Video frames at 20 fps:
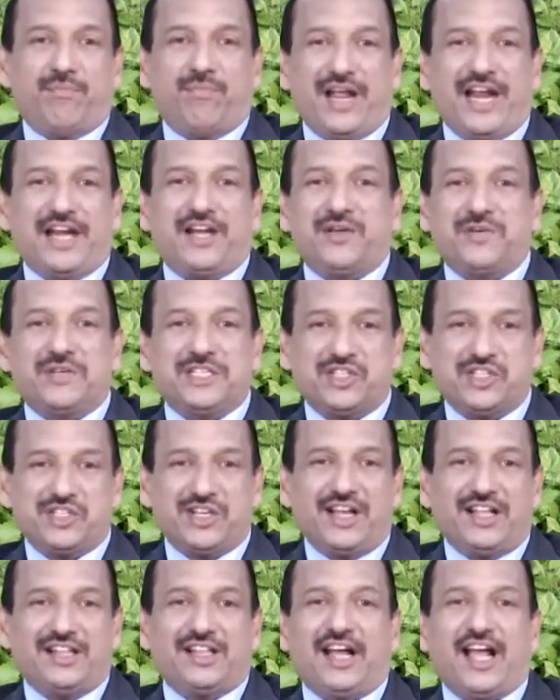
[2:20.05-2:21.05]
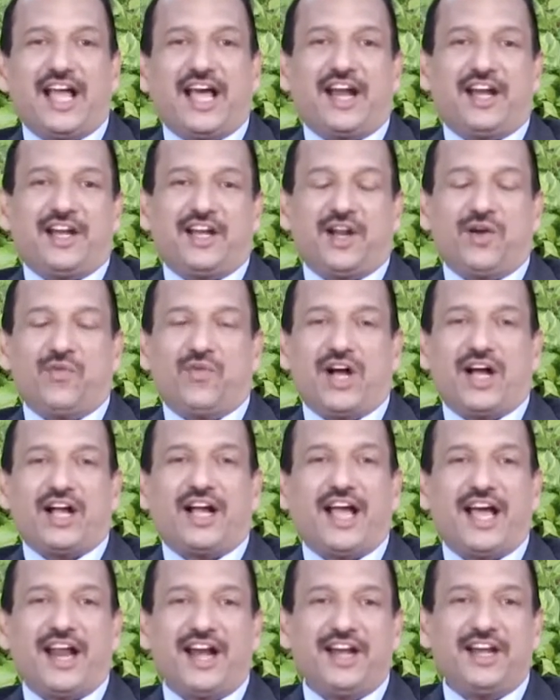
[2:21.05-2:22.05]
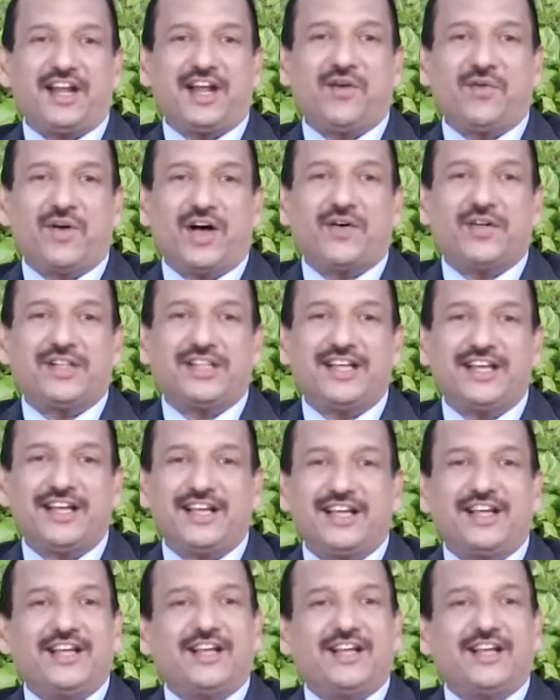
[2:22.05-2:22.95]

பிளேட்டை வச்சுட்டு அந்த கேரட் அல்வா கேரட் அல்வா வந்து